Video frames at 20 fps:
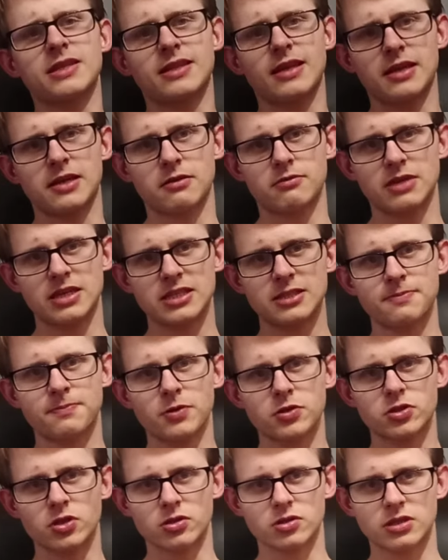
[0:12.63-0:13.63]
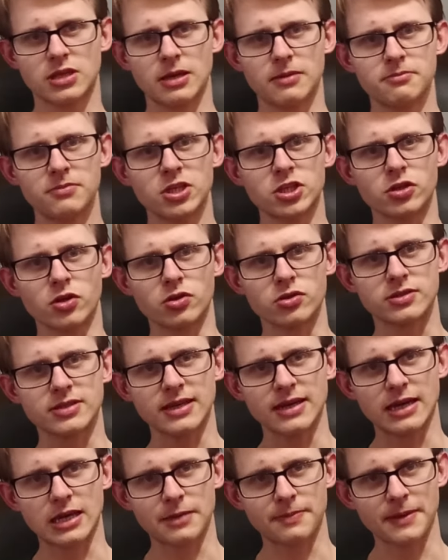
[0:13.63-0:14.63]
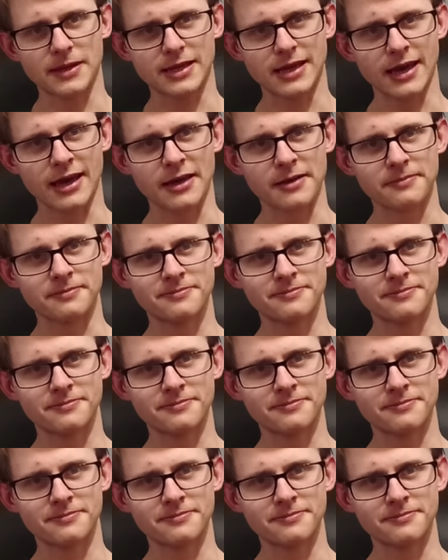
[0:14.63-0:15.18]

materiał jest początkiem miesiąca RPG.